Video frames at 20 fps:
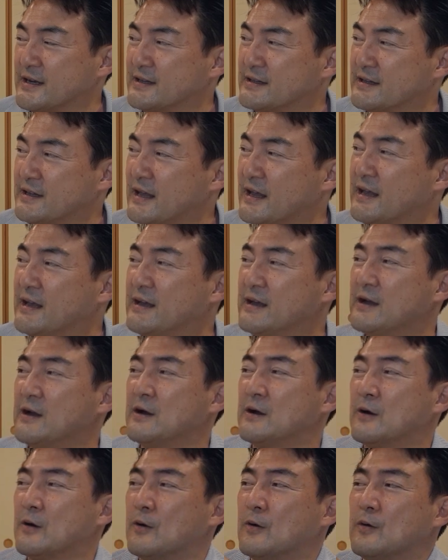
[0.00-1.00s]
えて
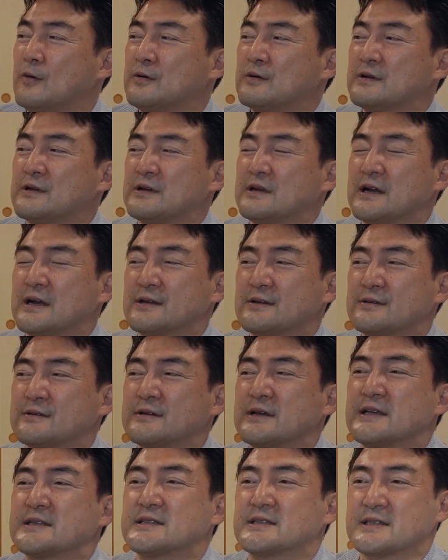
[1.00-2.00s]
音楽
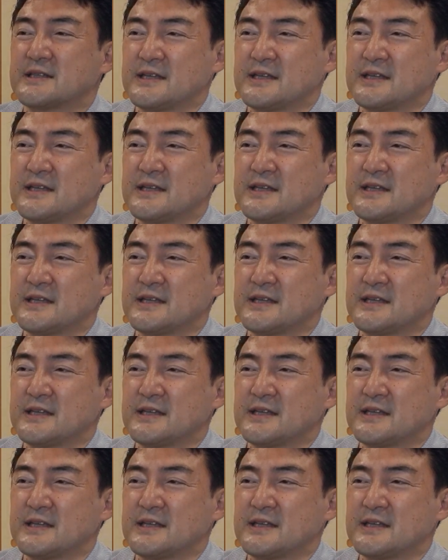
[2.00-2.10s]
が好